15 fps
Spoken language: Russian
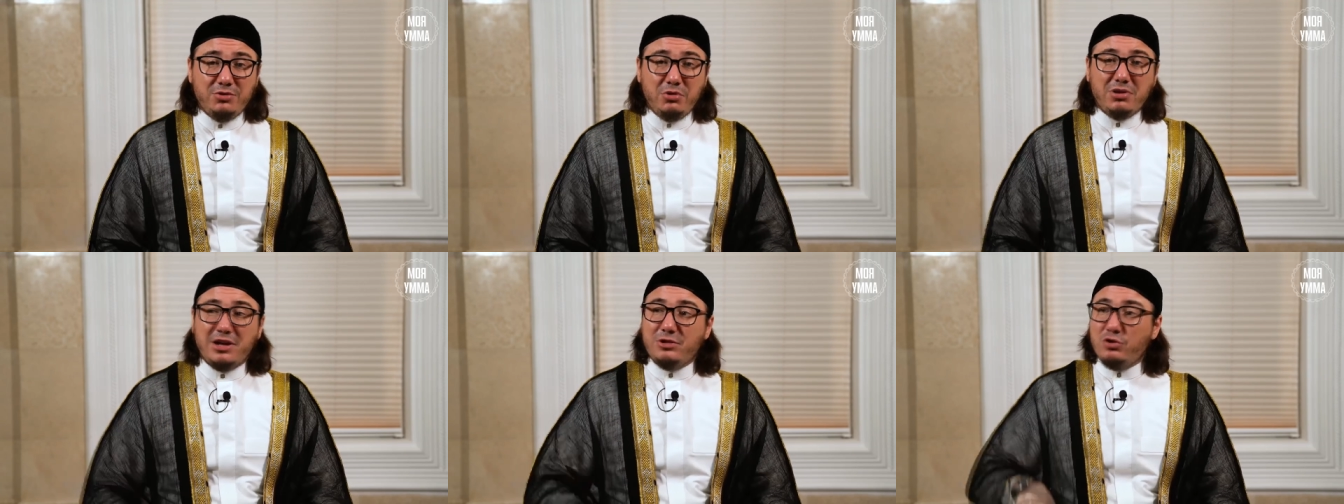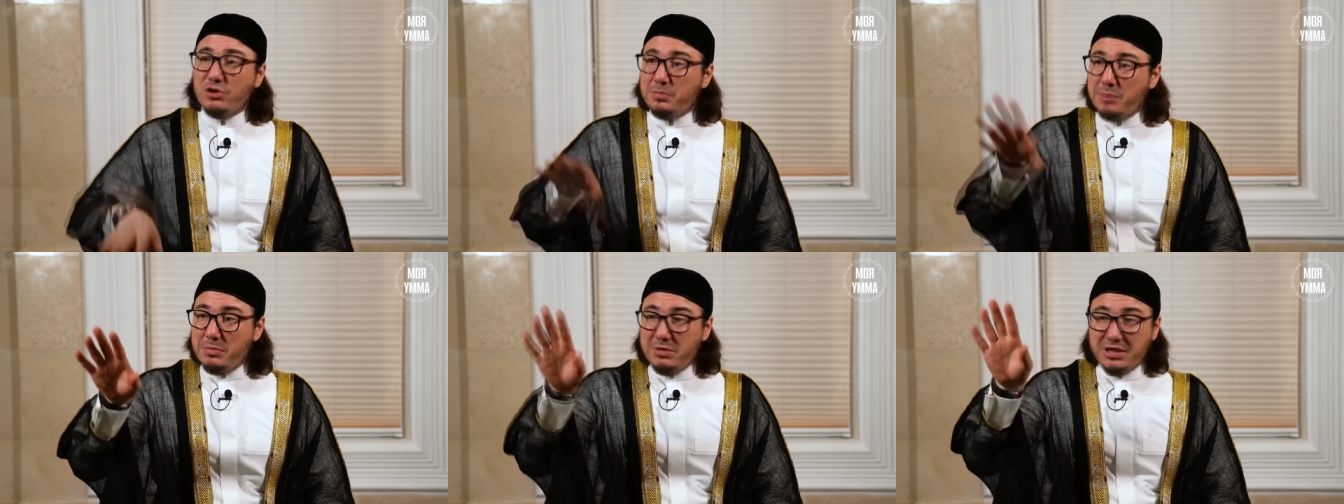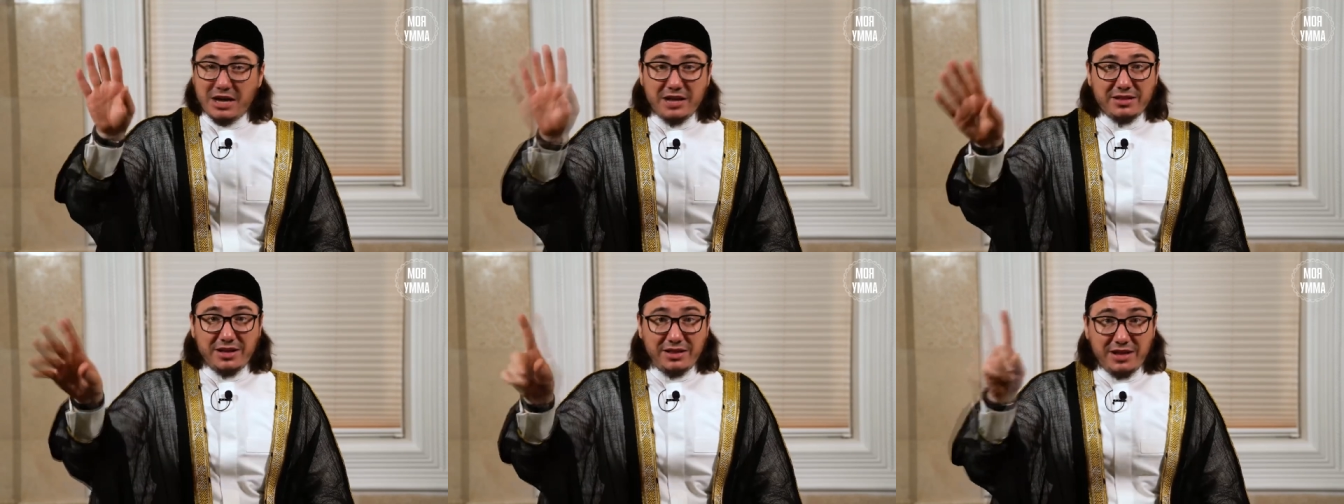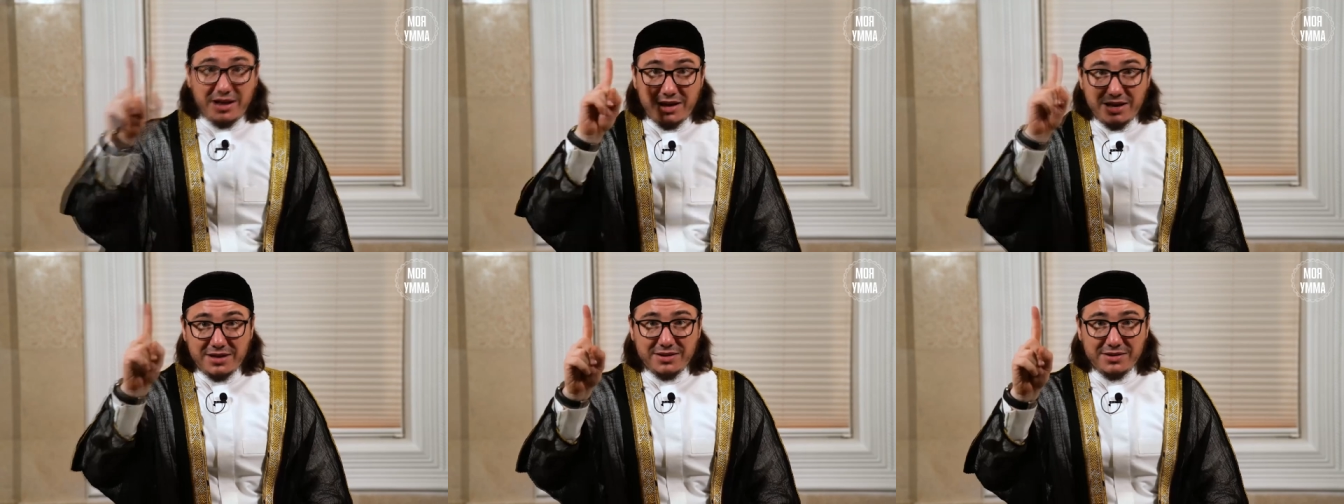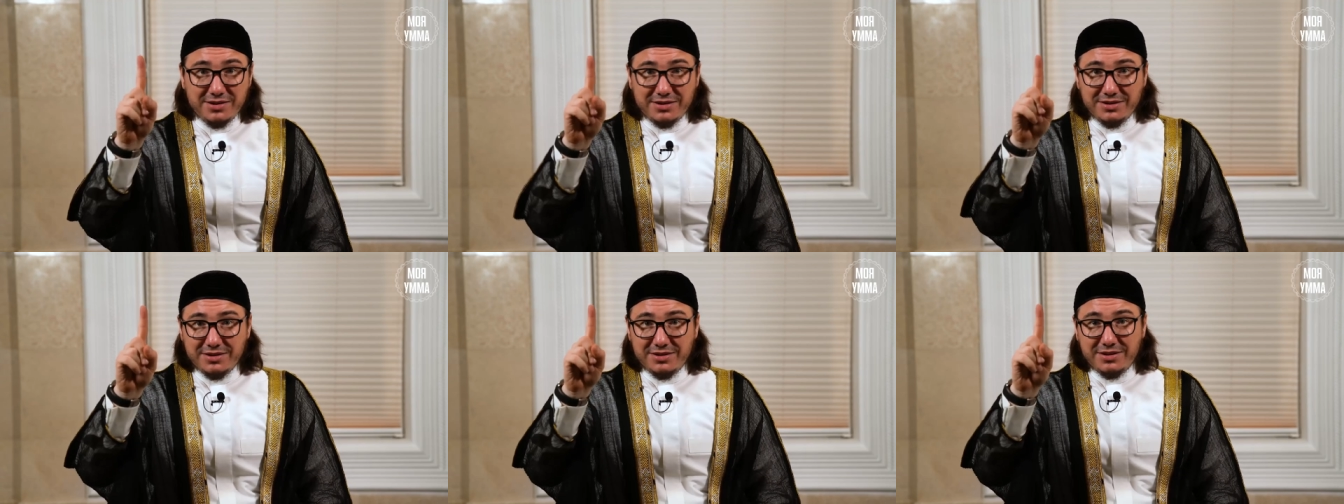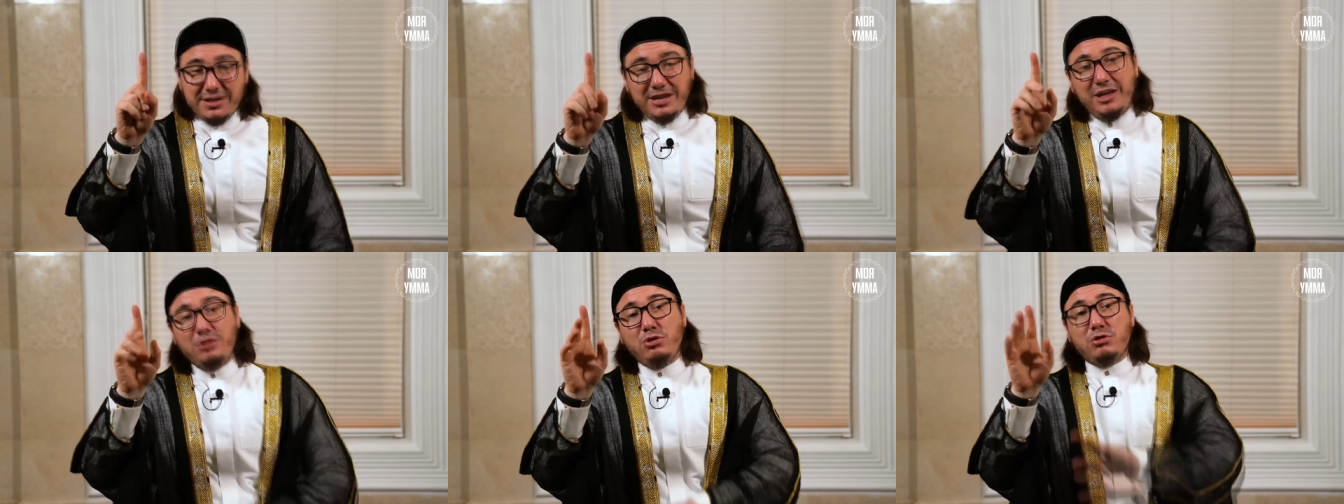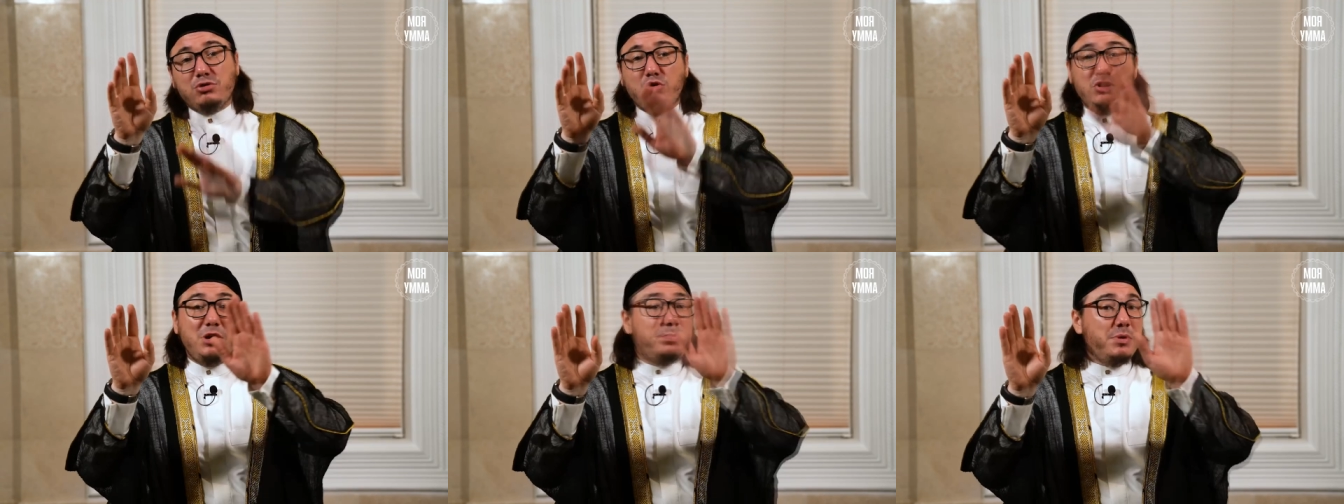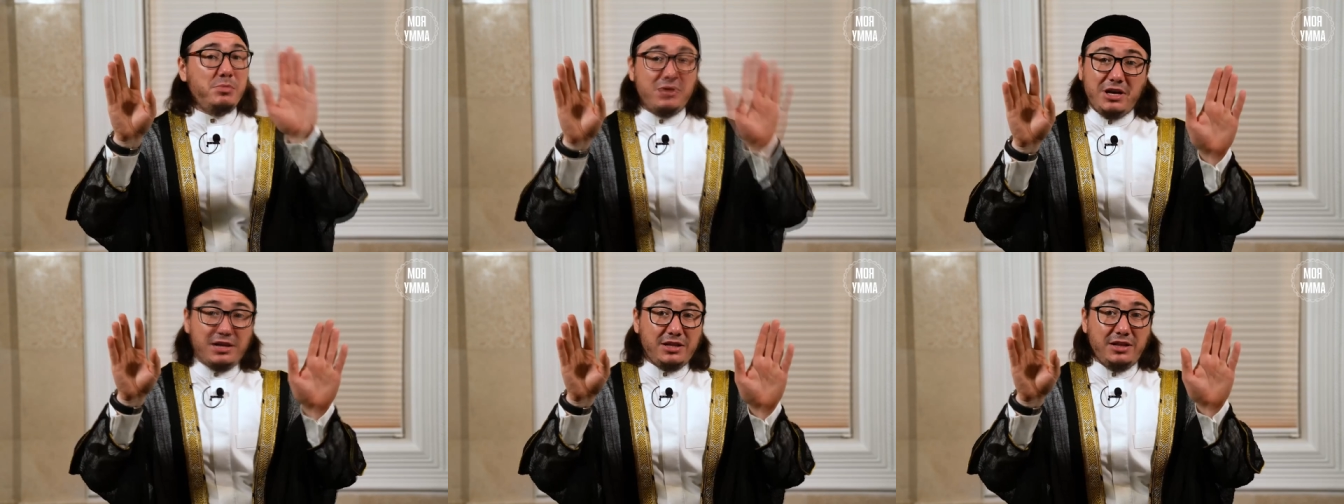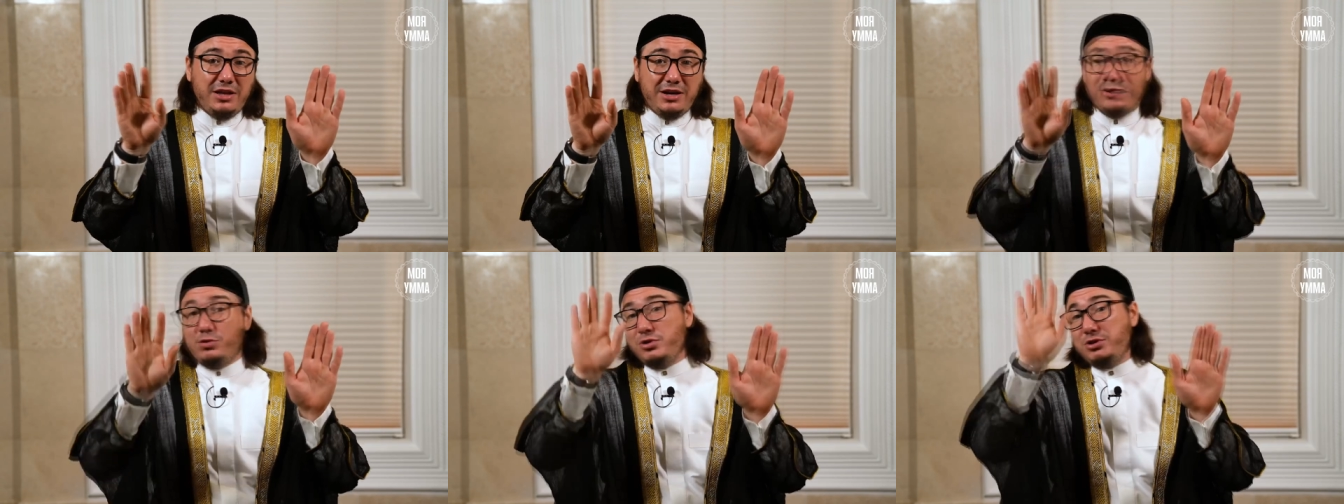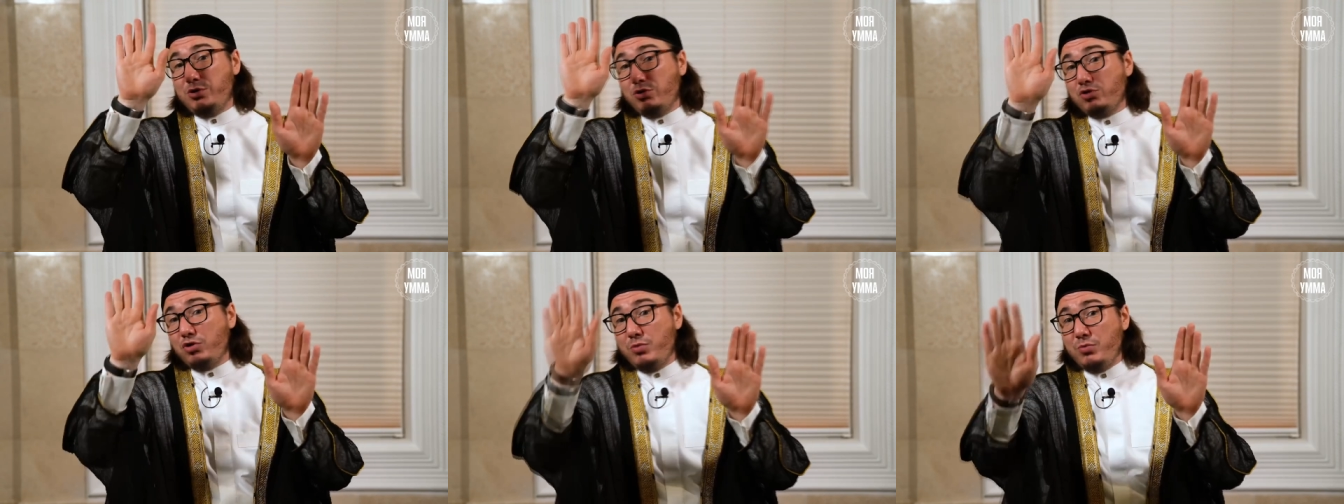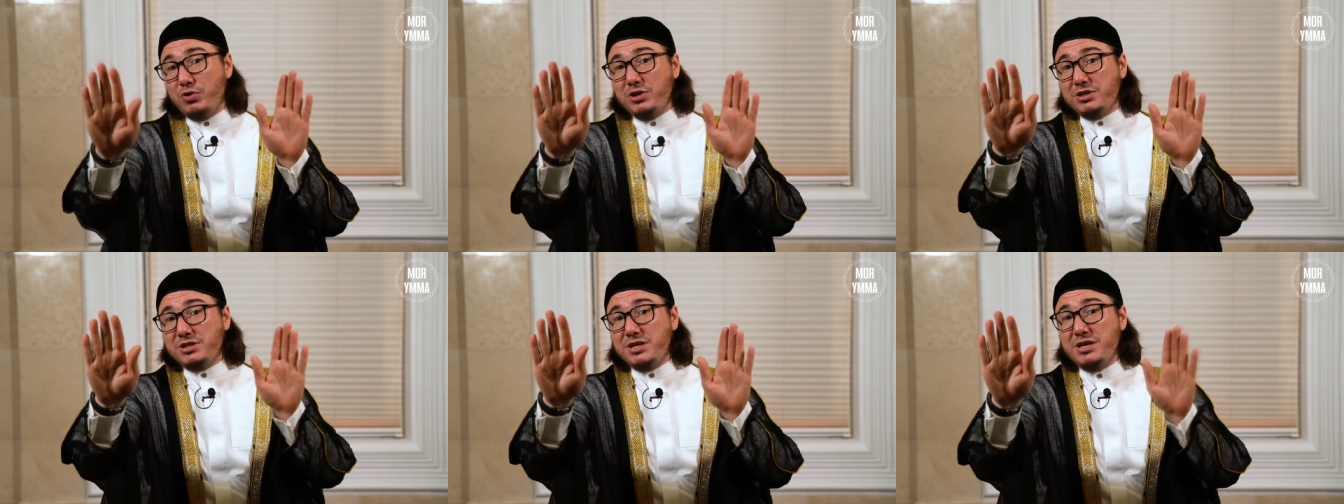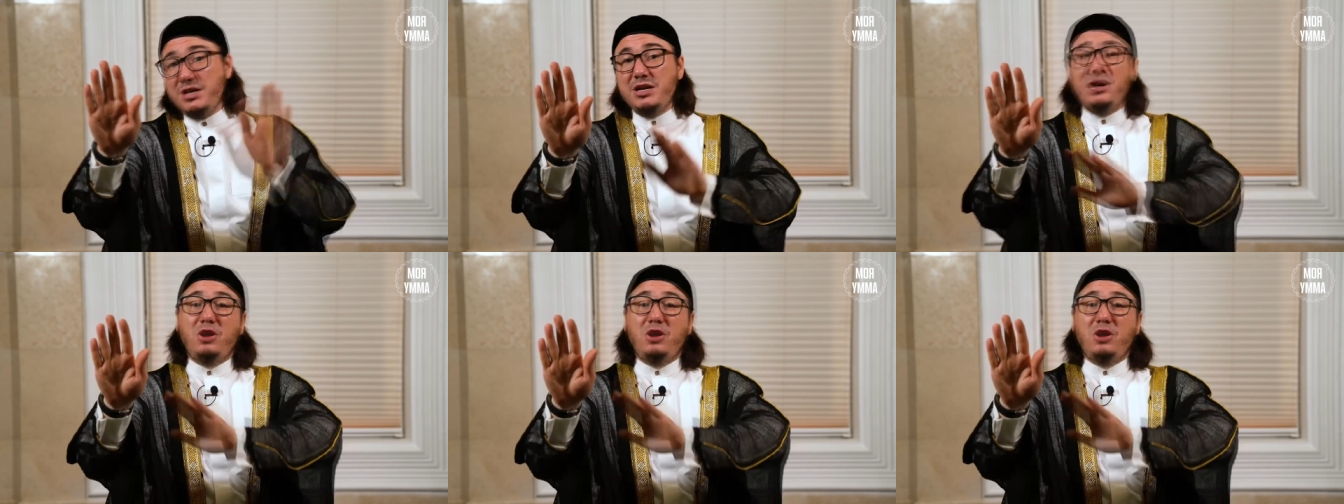Тот, который поминает Аллаха, и тот, кто не поминает Аллаха, то есть тот, кто молится,